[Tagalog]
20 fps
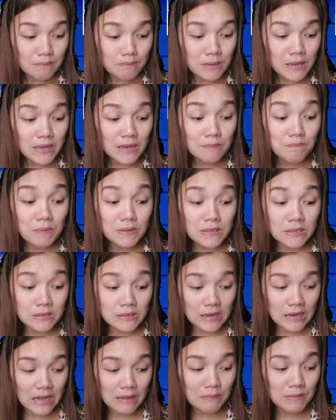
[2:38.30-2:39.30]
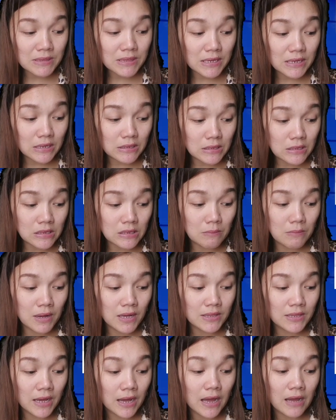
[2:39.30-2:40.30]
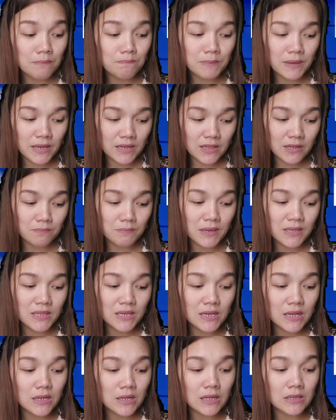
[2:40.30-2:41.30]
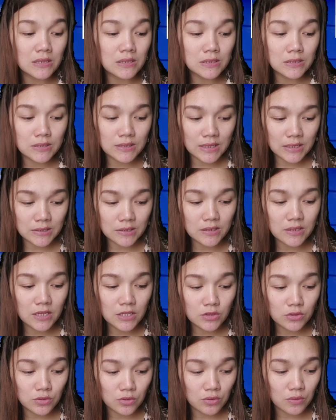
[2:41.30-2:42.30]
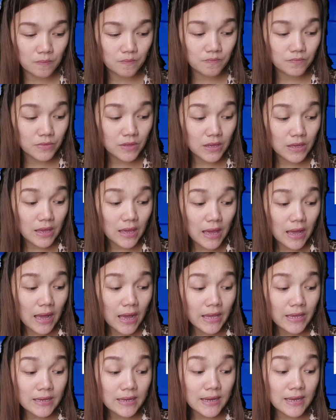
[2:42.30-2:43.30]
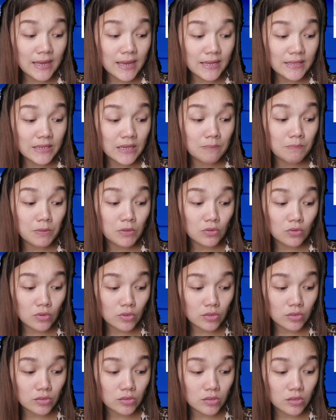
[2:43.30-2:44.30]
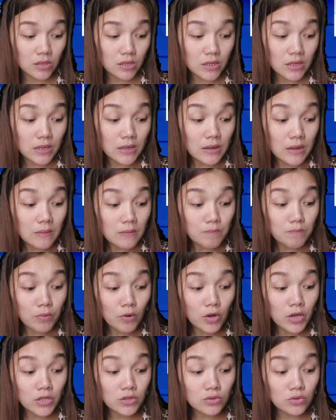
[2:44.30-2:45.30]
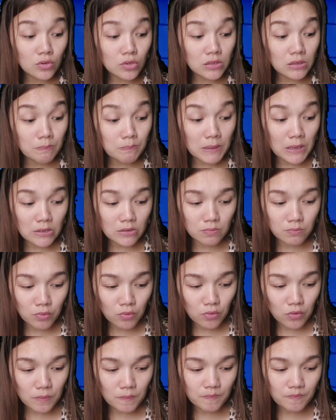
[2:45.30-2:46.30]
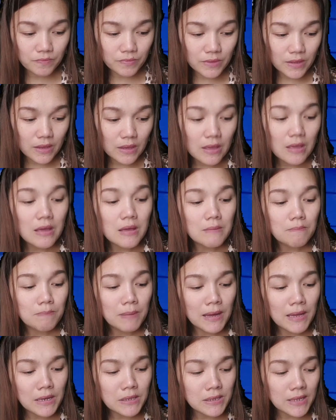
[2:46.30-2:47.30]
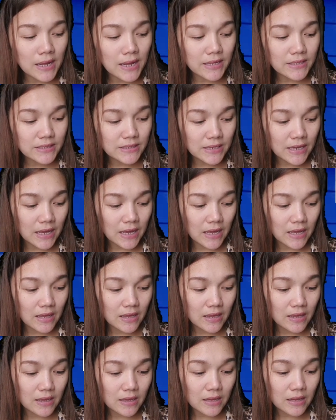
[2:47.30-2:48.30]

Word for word: Bilang pasasalamat ng isa sa mga naka-avail ng medical assistance na ito, ay kaya niya ipinos po ito sa Facebook. Para sa kanya,